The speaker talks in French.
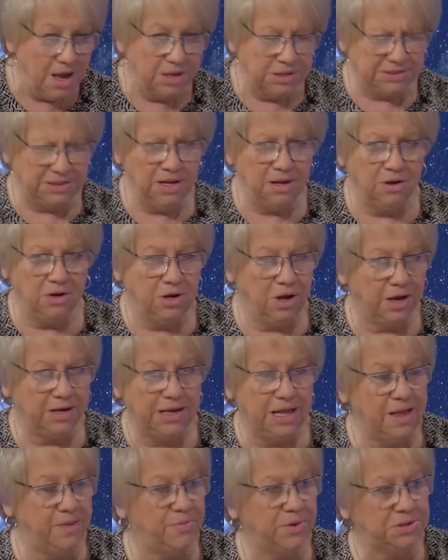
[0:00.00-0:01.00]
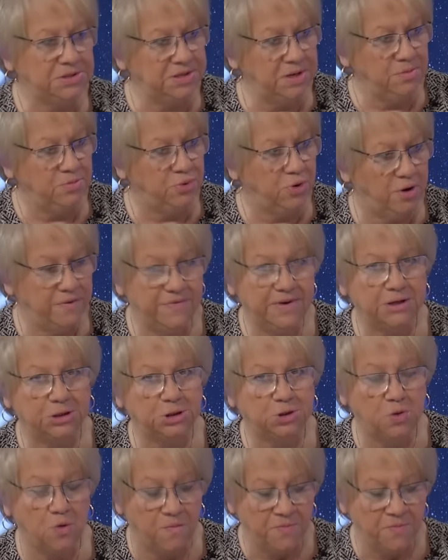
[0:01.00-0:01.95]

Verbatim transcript: Tu sais, il n'y a rien d'impossible pour un verso.